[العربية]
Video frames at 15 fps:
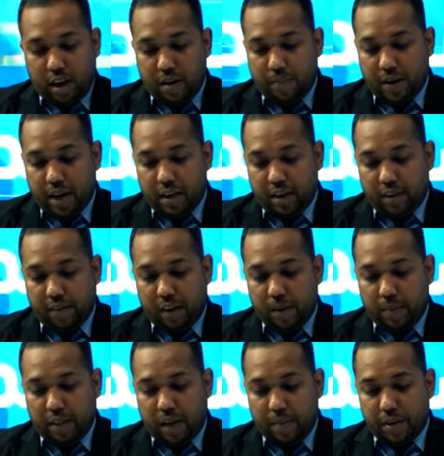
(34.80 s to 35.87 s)
المهني زي ما
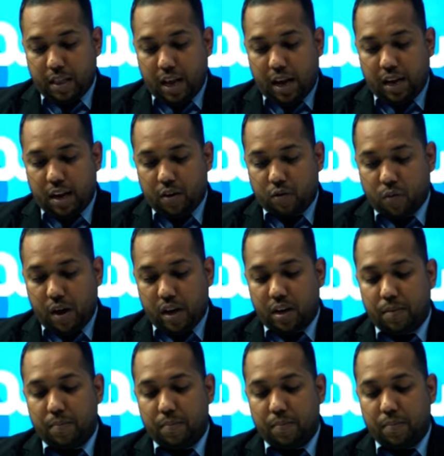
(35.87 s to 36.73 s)
تحمدنا على سؤال